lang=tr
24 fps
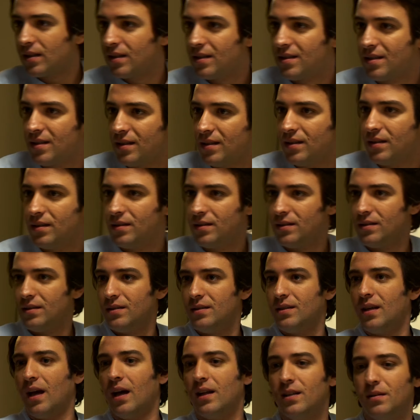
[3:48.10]
Haklısın.
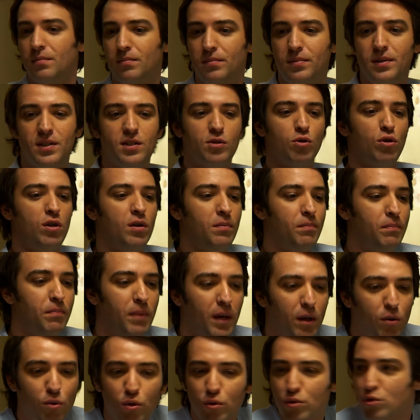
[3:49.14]
Yani biz öyle
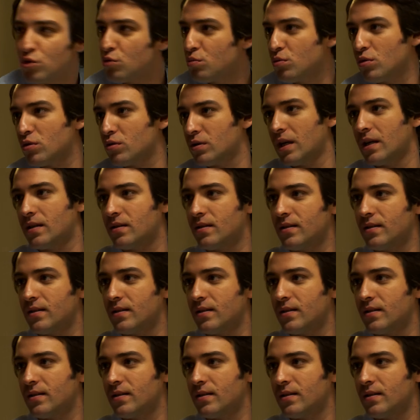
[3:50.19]
pek konuşmuyoruz